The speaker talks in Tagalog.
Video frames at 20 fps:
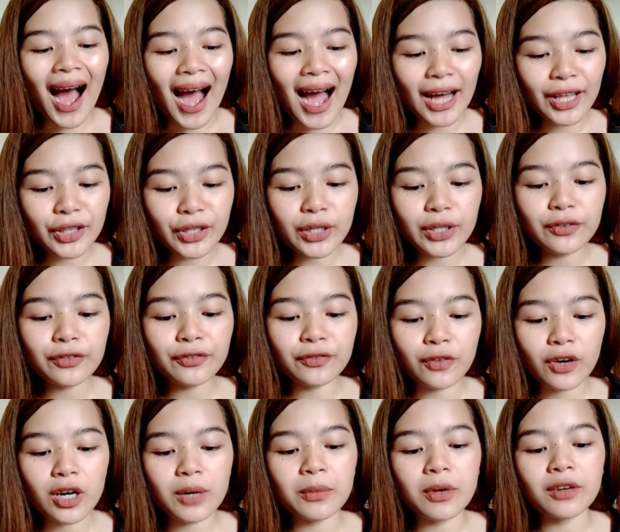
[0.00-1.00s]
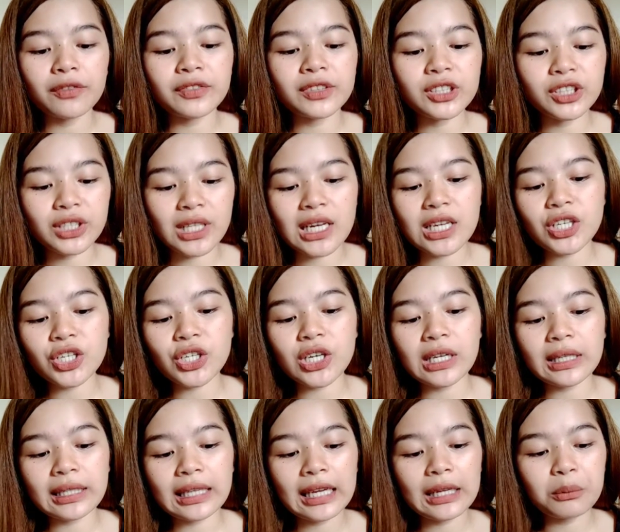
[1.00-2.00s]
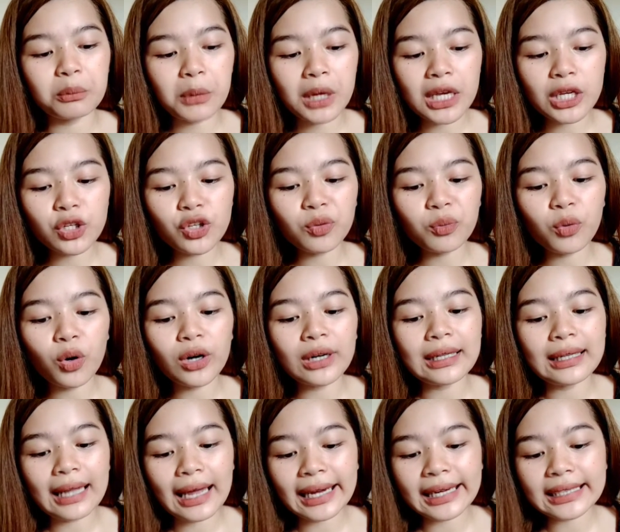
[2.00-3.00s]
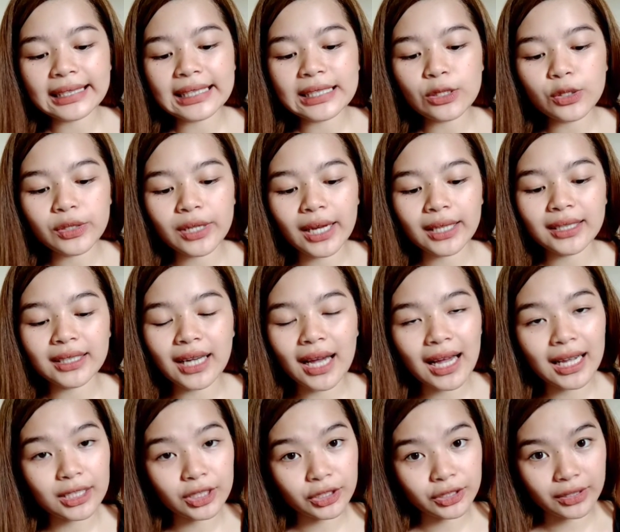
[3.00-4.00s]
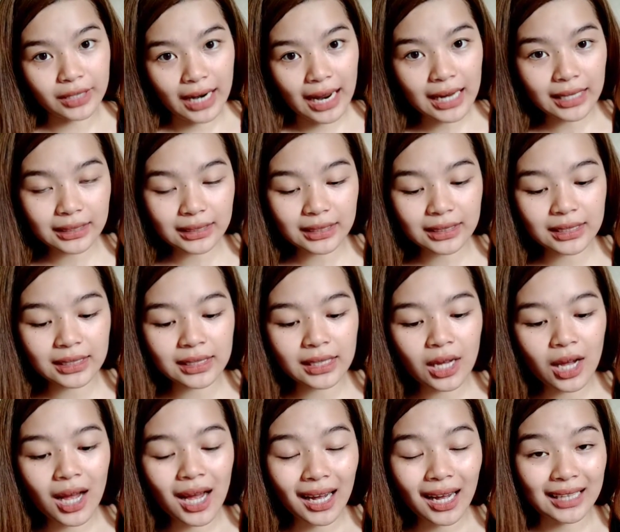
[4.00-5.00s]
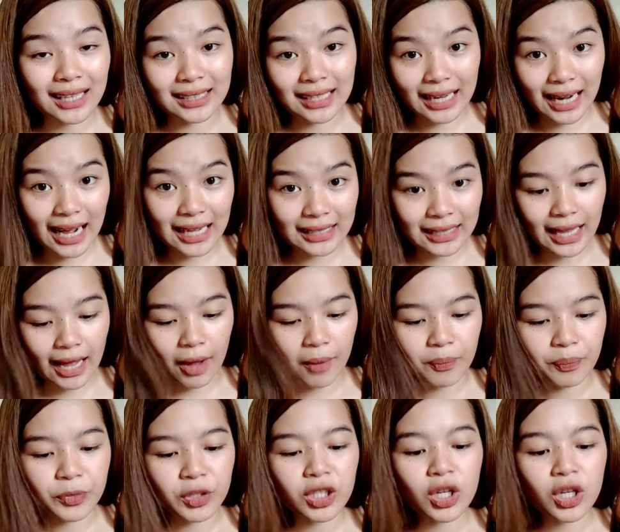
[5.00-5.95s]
other form of radiation can make you more likely to get cataracts, catarata,